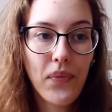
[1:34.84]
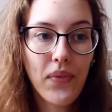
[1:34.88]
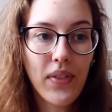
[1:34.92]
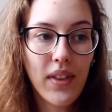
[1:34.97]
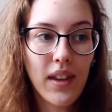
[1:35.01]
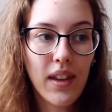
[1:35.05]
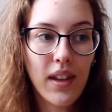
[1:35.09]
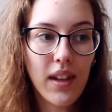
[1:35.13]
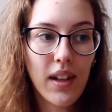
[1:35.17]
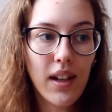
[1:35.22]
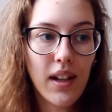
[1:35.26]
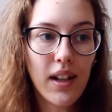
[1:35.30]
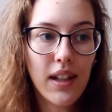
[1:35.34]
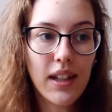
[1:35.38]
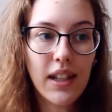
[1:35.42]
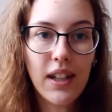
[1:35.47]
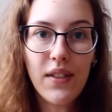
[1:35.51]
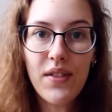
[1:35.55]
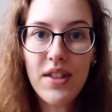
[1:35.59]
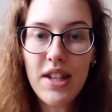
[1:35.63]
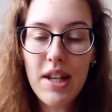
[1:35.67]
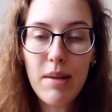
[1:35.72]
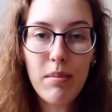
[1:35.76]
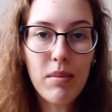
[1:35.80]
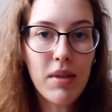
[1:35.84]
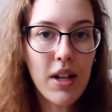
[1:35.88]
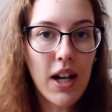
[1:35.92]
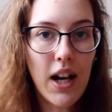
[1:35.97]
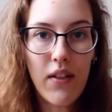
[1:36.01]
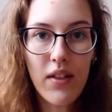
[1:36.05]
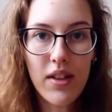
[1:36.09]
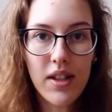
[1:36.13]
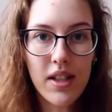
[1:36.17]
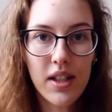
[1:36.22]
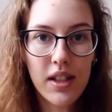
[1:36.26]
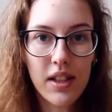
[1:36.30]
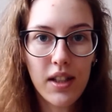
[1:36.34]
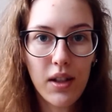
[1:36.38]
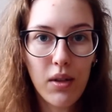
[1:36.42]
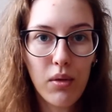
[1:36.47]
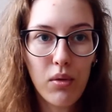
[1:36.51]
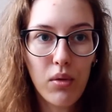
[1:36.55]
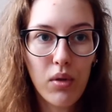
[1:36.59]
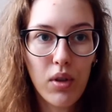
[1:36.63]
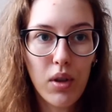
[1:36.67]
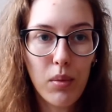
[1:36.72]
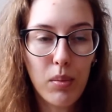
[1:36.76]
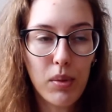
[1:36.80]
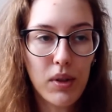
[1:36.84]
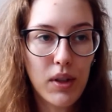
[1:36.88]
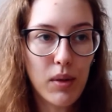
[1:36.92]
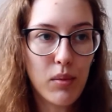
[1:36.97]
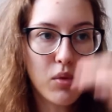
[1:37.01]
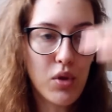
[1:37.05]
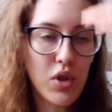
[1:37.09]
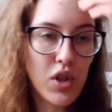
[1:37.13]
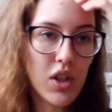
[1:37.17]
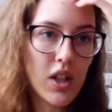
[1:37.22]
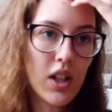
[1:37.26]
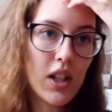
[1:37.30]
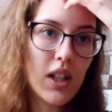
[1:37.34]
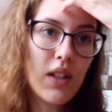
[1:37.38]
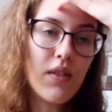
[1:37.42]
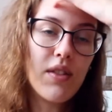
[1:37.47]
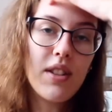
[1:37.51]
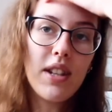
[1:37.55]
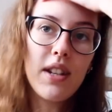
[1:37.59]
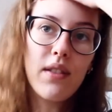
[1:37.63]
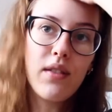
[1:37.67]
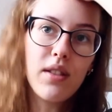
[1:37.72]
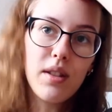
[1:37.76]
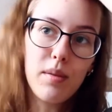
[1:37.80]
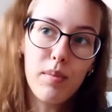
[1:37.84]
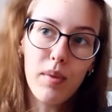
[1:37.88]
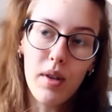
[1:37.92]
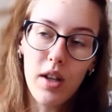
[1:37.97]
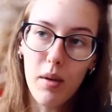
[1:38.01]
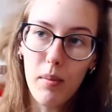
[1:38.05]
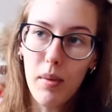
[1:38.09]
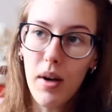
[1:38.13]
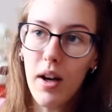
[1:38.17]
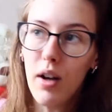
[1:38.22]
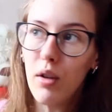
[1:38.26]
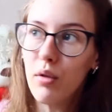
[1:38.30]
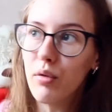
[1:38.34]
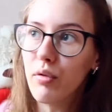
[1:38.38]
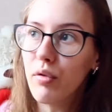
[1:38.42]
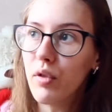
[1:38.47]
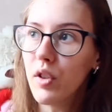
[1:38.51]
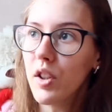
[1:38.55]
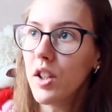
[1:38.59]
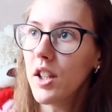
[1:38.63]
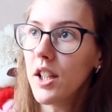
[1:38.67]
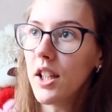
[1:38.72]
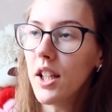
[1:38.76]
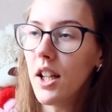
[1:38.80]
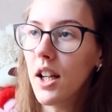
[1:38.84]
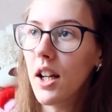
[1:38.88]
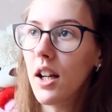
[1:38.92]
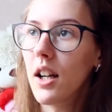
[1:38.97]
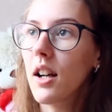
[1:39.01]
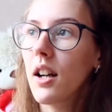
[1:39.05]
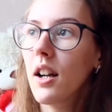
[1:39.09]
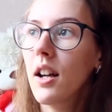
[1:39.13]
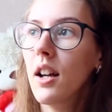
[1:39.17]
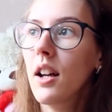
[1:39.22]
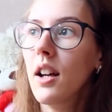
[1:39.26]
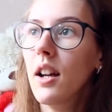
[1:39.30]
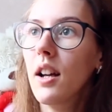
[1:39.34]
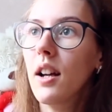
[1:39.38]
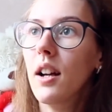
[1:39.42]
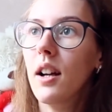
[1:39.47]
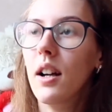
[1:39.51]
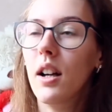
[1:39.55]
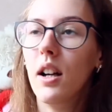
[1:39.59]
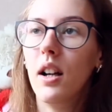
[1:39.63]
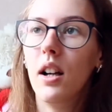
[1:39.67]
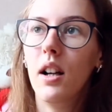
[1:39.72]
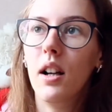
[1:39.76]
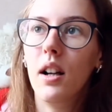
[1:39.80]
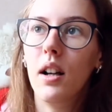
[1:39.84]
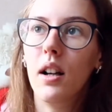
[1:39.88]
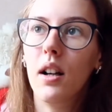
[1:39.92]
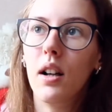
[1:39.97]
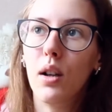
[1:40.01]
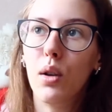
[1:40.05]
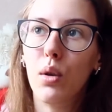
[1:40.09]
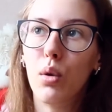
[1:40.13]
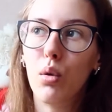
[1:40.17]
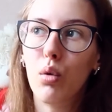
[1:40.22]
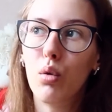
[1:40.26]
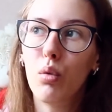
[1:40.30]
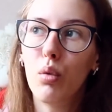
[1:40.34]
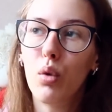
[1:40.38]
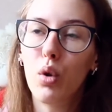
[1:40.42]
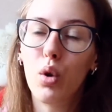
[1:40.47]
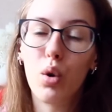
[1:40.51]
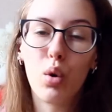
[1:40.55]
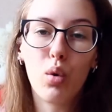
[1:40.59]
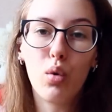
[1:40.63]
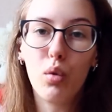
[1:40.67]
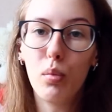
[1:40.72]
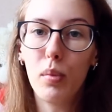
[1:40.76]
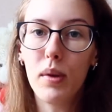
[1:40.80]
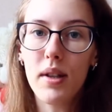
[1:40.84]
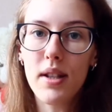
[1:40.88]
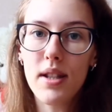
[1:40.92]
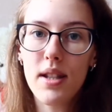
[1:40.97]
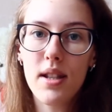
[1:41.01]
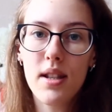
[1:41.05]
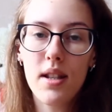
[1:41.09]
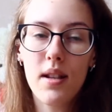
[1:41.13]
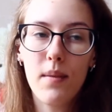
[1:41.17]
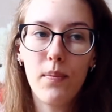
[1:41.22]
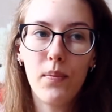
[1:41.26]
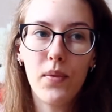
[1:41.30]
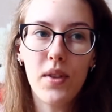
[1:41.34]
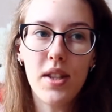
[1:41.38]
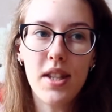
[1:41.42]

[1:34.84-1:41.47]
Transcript: Не всем нравится такое, потому что не все воспринимают в книгах э, гру грубость.